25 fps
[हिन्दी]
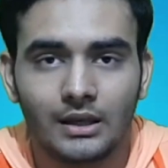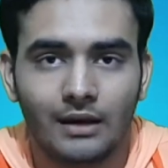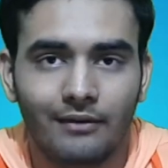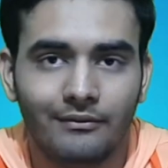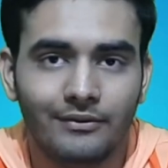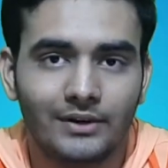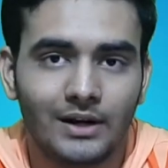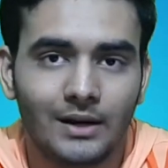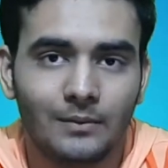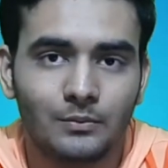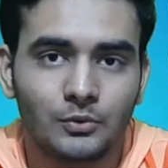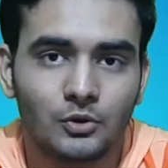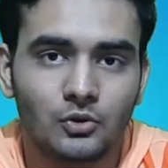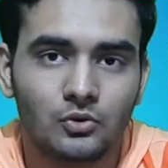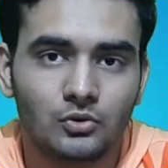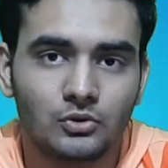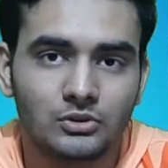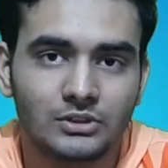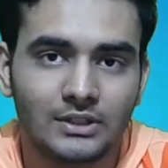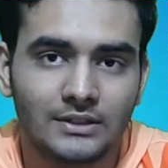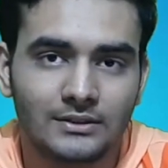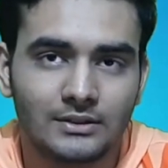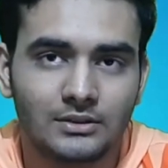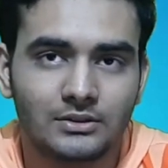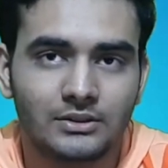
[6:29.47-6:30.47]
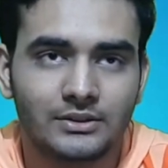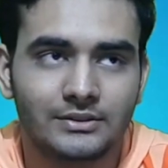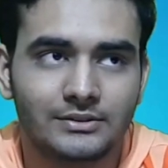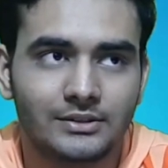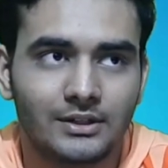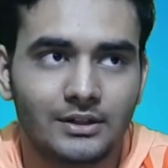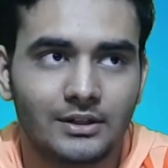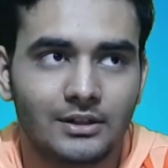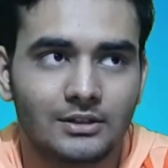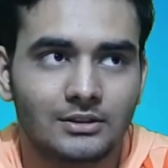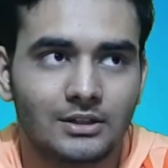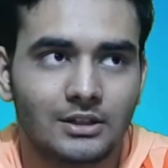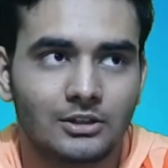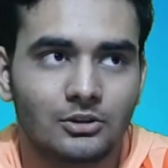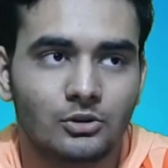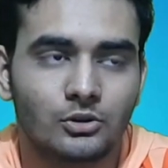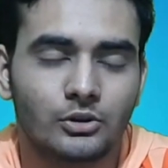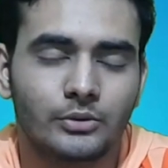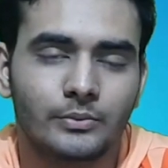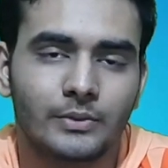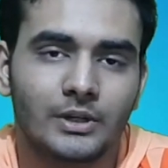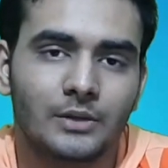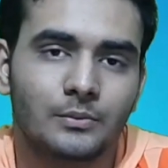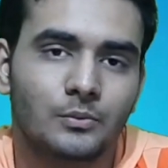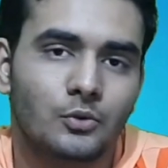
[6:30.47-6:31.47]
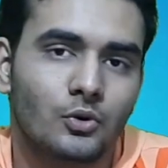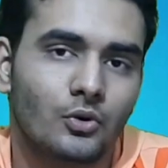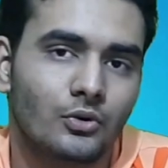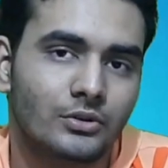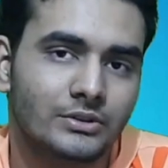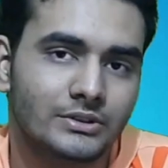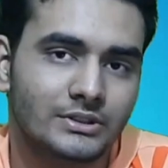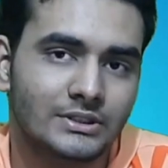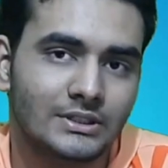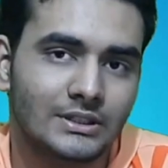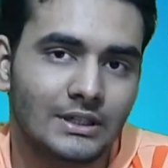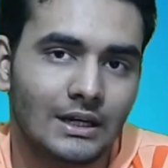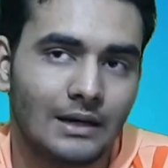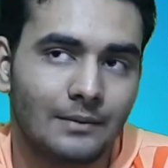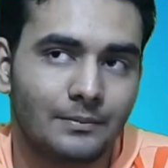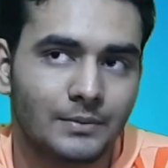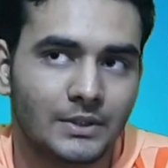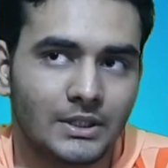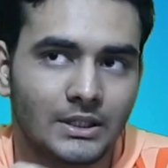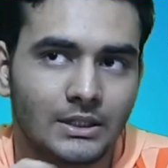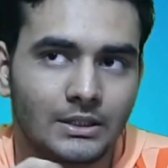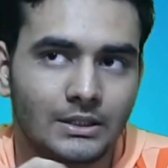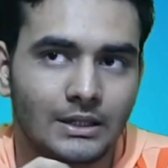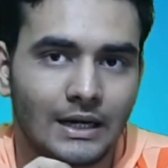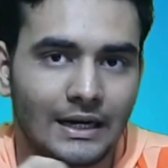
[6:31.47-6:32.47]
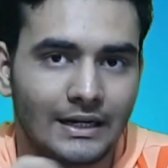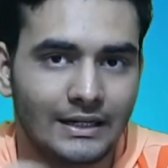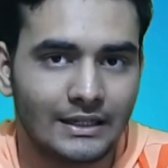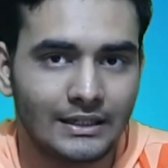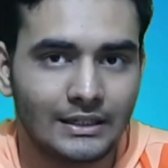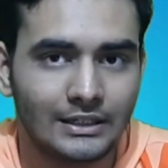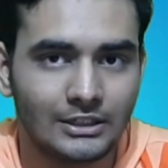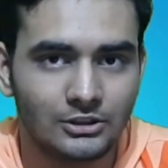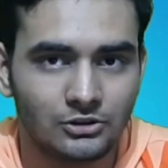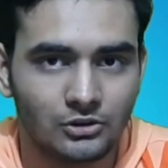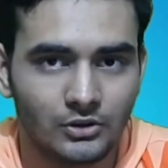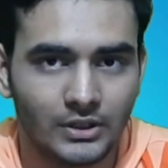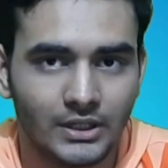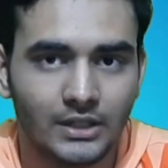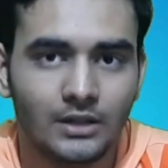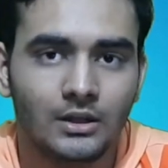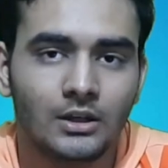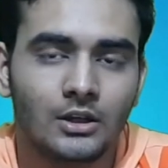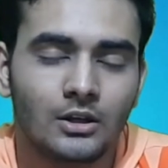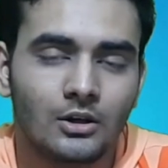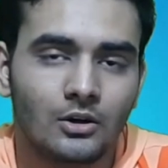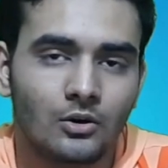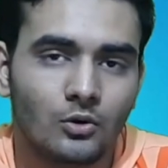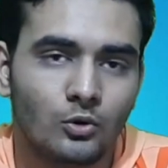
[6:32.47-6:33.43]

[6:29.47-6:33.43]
या फिर आप लोग कुछ ऐसा सर्च करना चाहते हो कि मतलब कौन सी आपकी कैटेगरी जो है